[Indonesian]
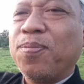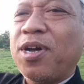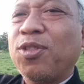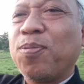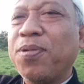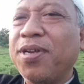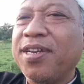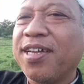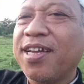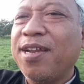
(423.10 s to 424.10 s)
atau
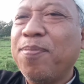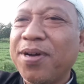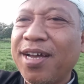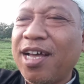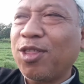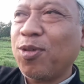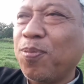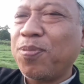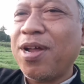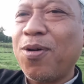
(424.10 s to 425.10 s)
pendidikan atau
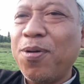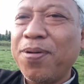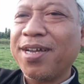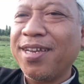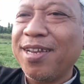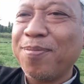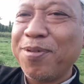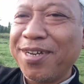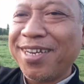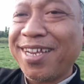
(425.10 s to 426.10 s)
dakwah bagian dari
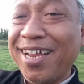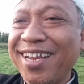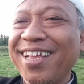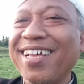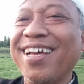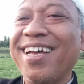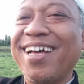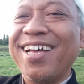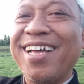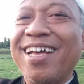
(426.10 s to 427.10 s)
pendidikan ya
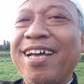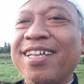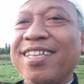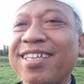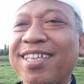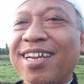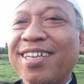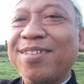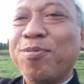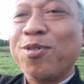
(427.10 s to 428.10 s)

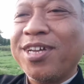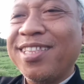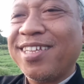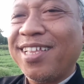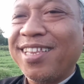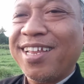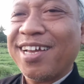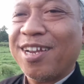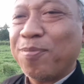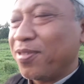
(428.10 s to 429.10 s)
dan mungkin saya tidak
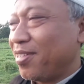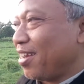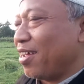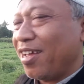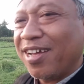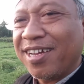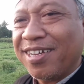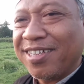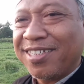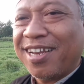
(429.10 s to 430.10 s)
akan bicara
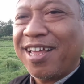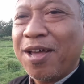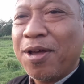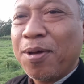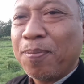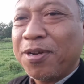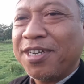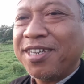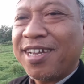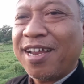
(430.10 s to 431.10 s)
istilah
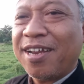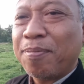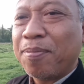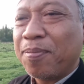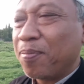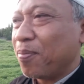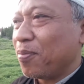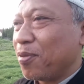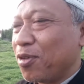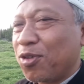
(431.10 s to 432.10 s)
pendidikan
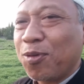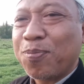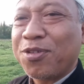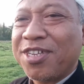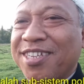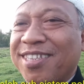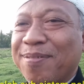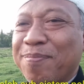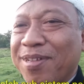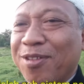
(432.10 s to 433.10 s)

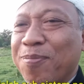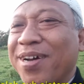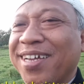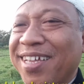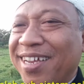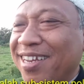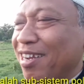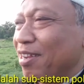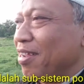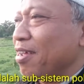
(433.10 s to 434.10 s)
subsistem atau bagian
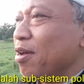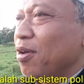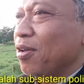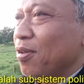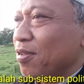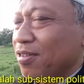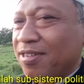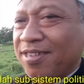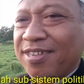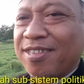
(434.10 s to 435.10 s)
dari
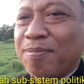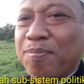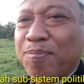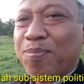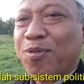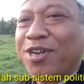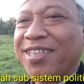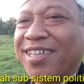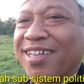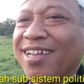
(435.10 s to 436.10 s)
sistem
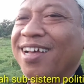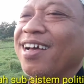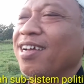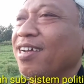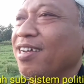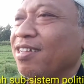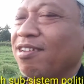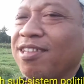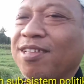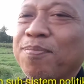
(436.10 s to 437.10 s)
politika nah,
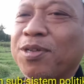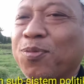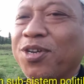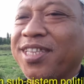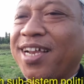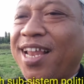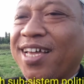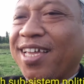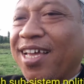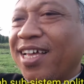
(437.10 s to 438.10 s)
nanti masuk politik
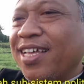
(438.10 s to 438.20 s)
lagi ya